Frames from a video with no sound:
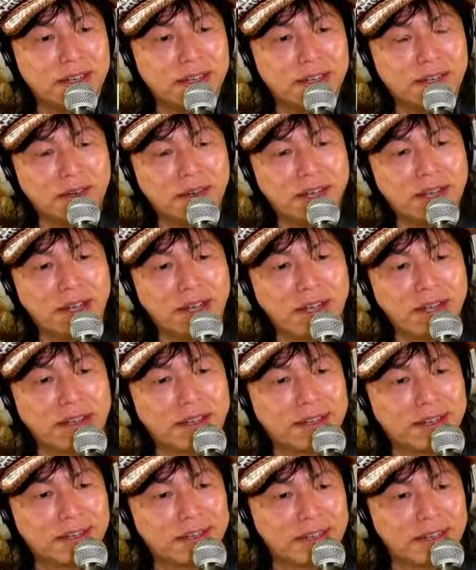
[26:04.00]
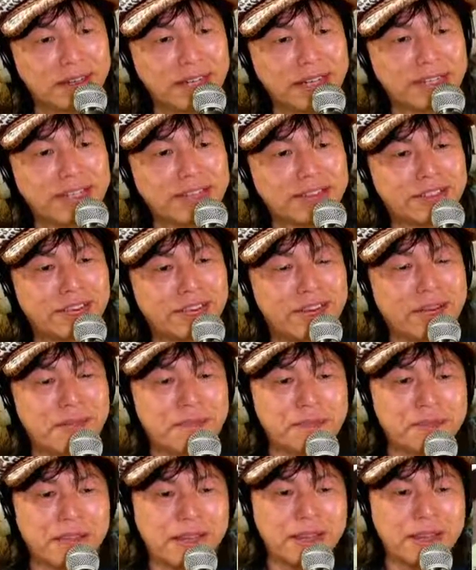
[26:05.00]
これ、なんや言うたら、
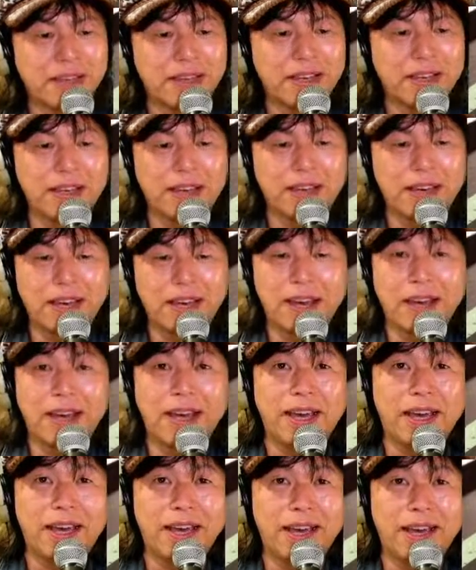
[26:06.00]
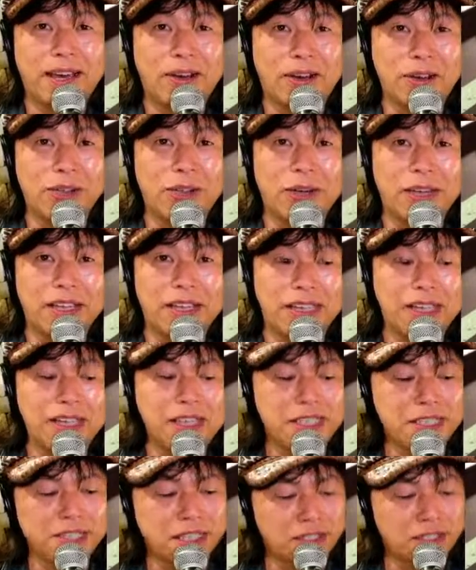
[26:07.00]
えー、今度は
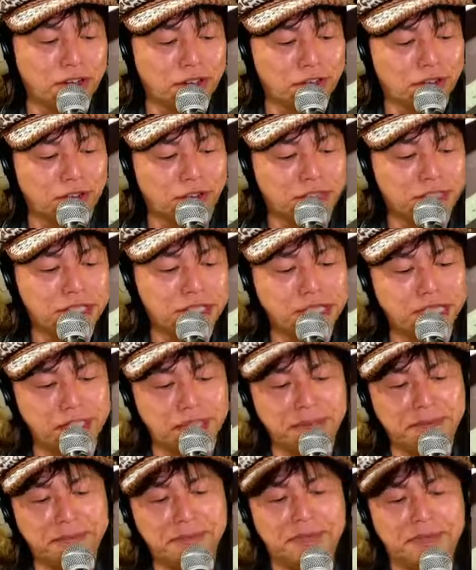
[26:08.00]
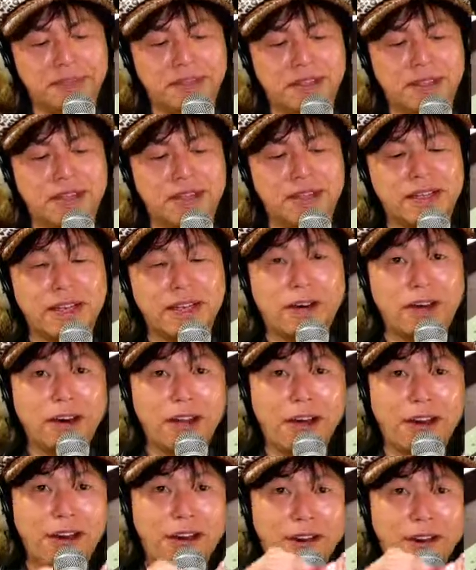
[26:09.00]
印字ですよ。この印字。ね、こ
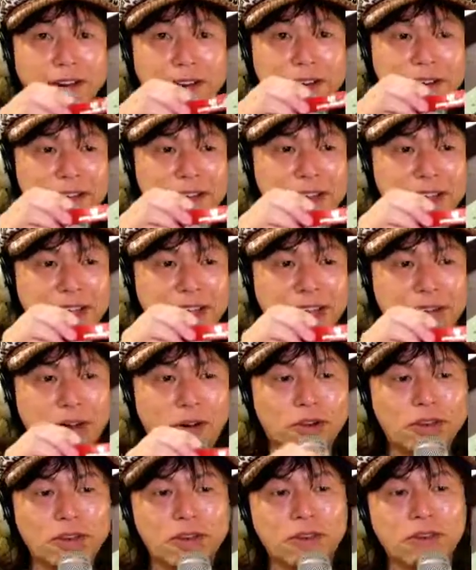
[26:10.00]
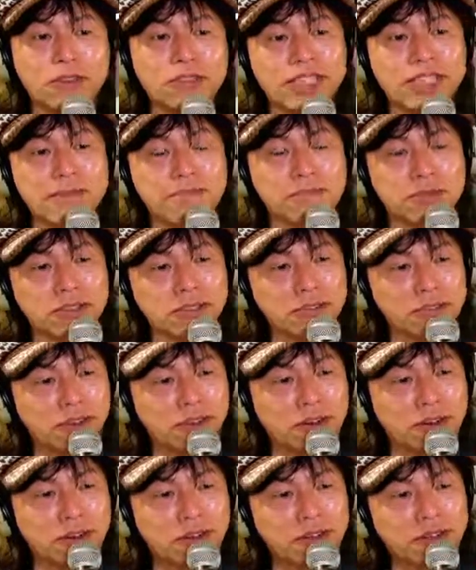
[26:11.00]
れを。ね、ホットスタンプって言うんで
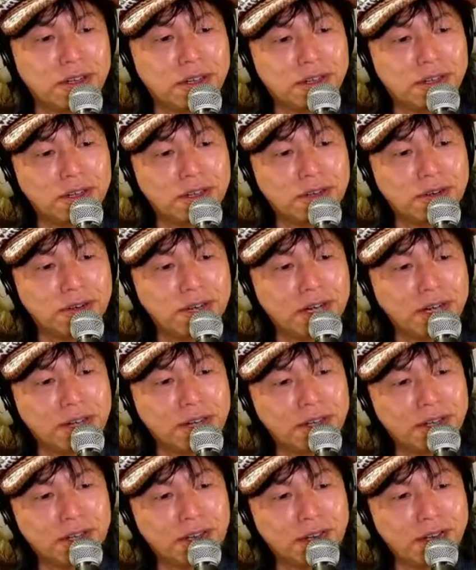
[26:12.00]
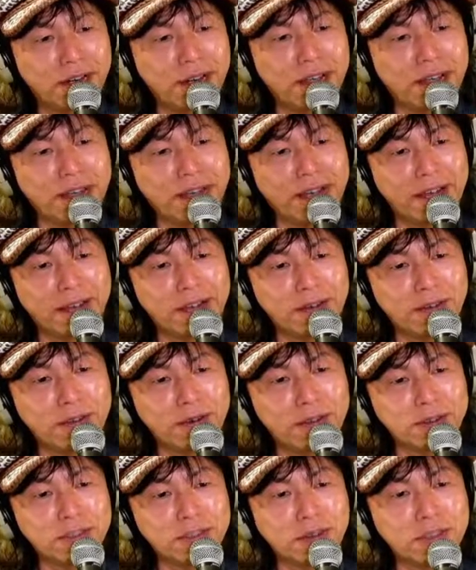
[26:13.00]
すよ。これね、これね、
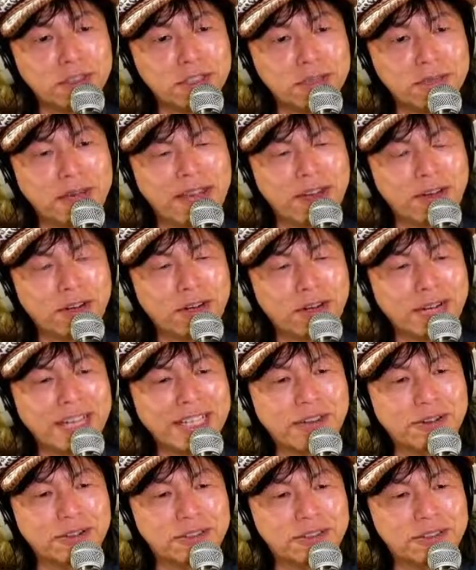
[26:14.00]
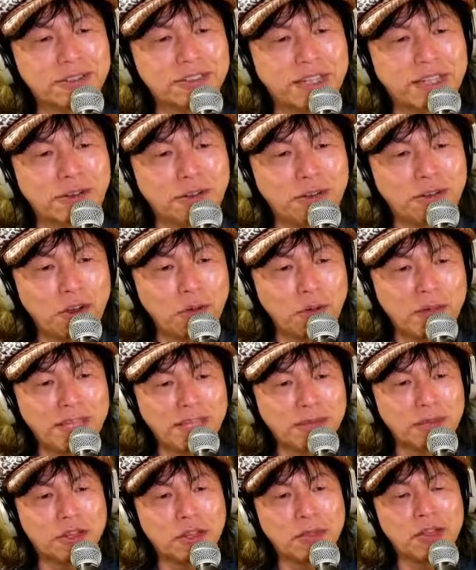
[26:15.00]
押す押す前、これ肩を作って、これ両面
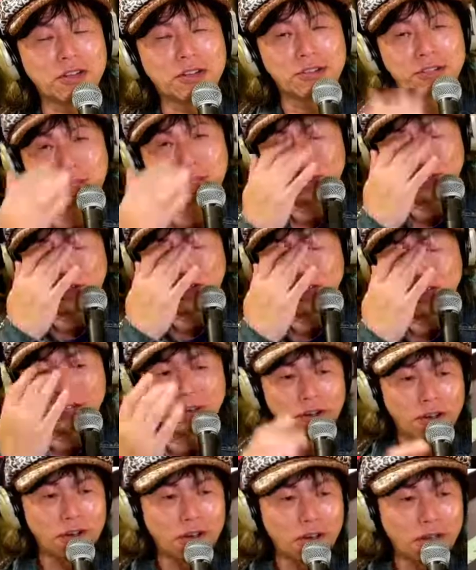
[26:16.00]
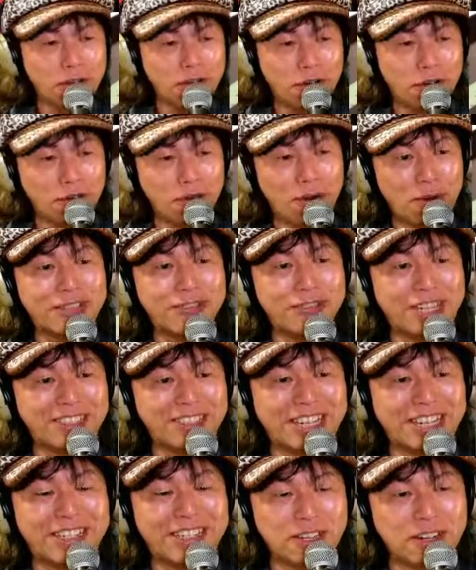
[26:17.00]
テープで止めたんですね。黒いこの枠のや
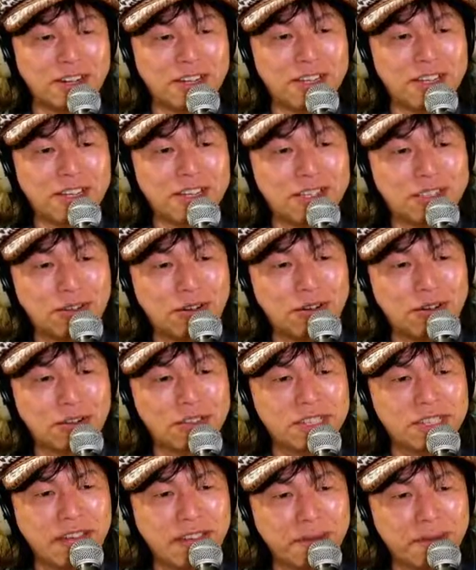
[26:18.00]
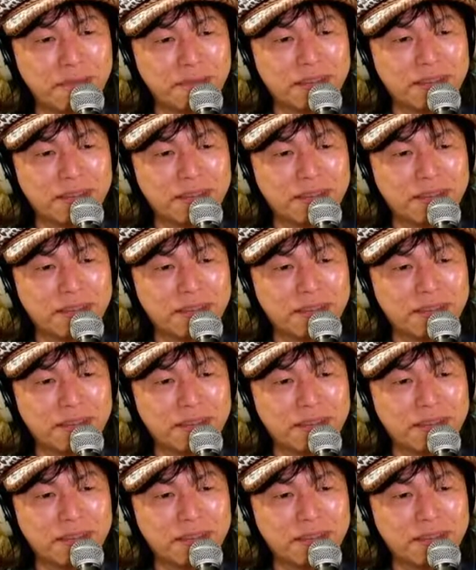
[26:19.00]
つあるでしょ。ここにね、